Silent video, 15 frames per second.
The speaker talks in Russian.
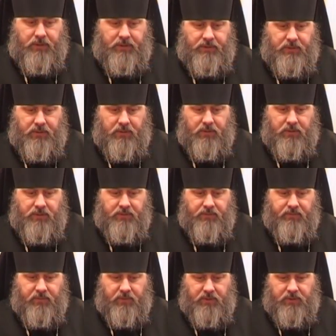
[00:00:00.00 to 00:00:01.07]
крестик,
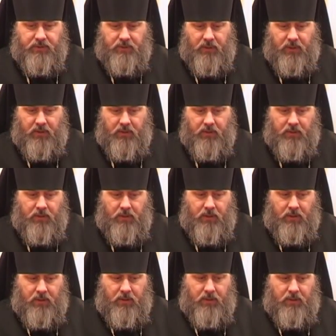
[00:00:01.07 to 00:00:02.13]
символ креста,
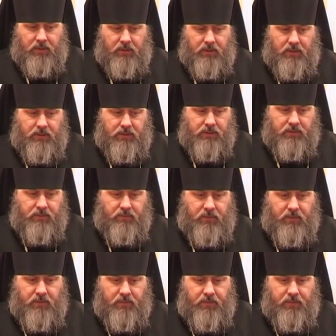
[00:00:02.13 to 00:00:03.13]
это символ